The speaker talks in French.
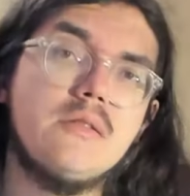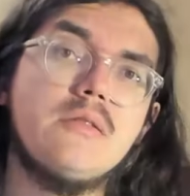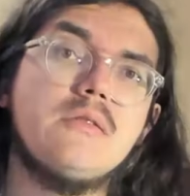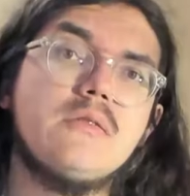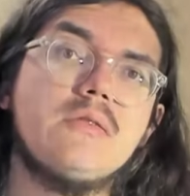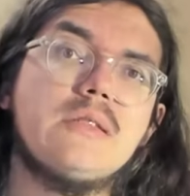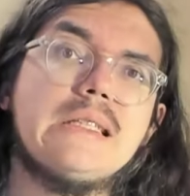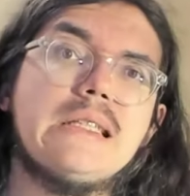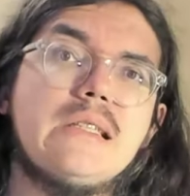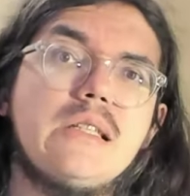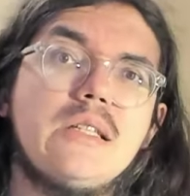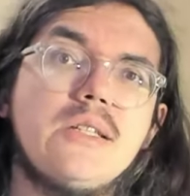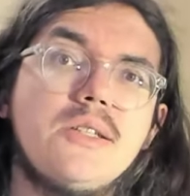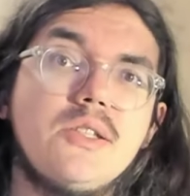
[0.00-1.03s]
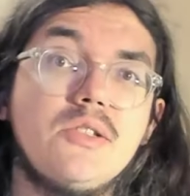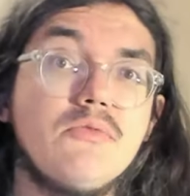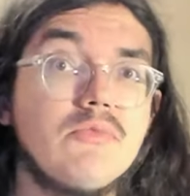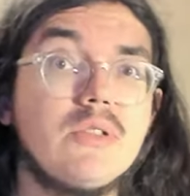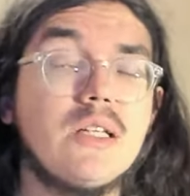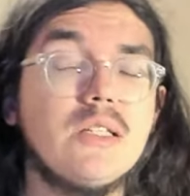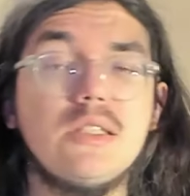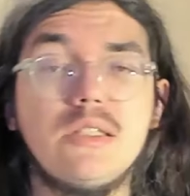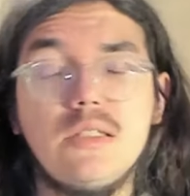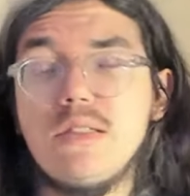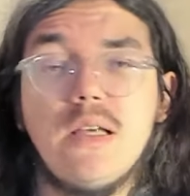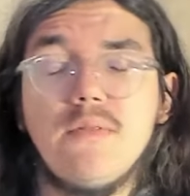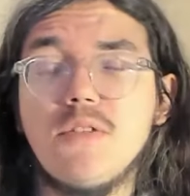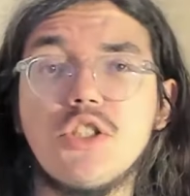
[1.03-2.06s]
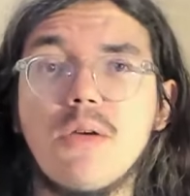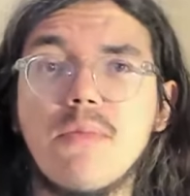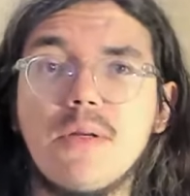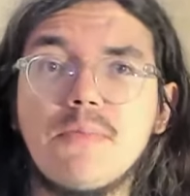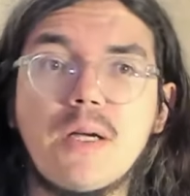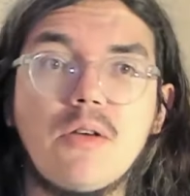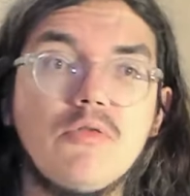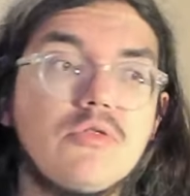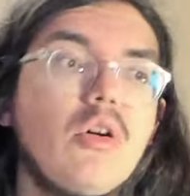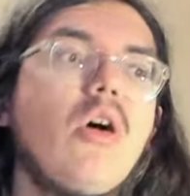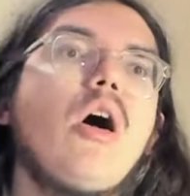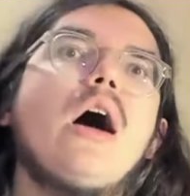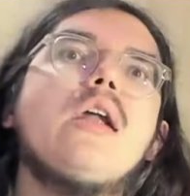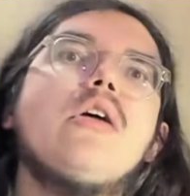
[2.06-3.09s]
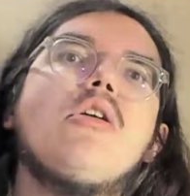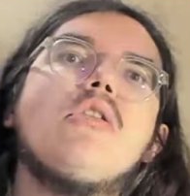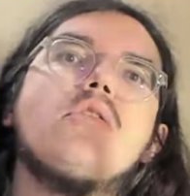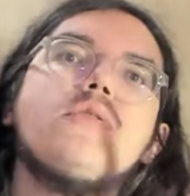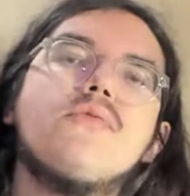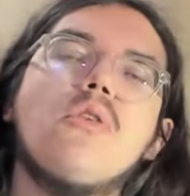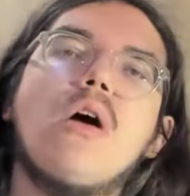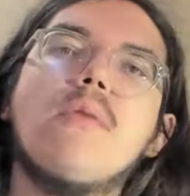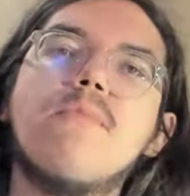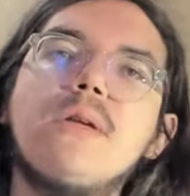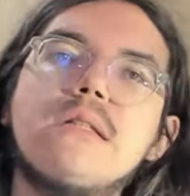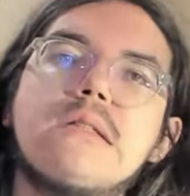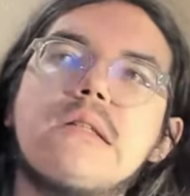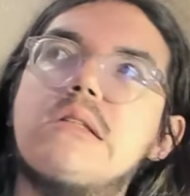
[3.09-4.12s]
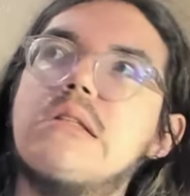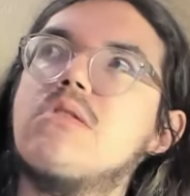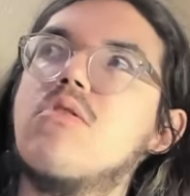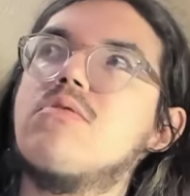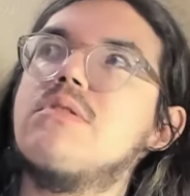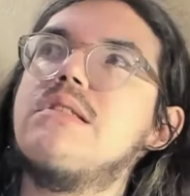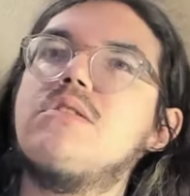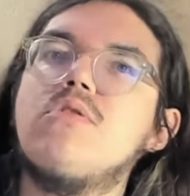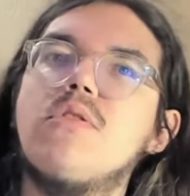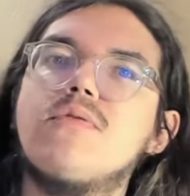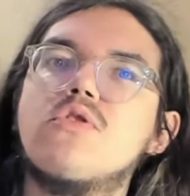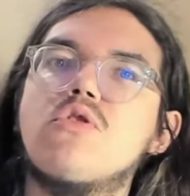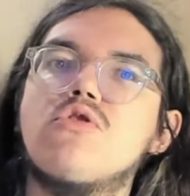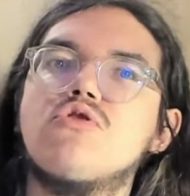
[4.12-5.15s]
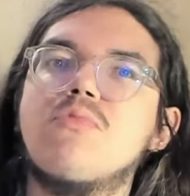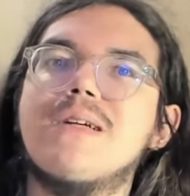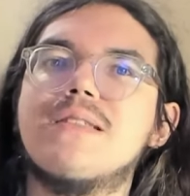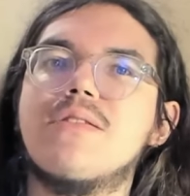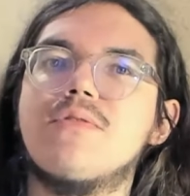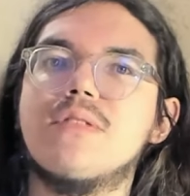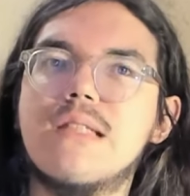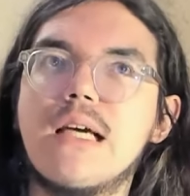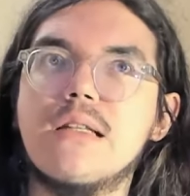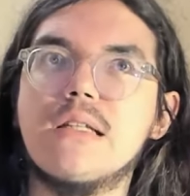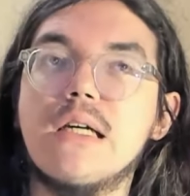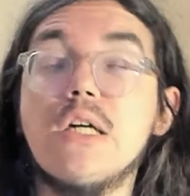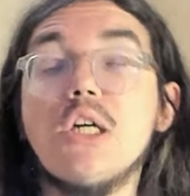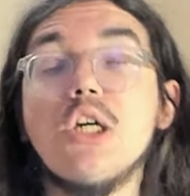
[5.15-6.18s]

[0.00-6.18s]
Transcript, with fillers: Euh, c'était, ils n'avaient jamais pris autant. Alors, il faut rappeler que c'était en 1967,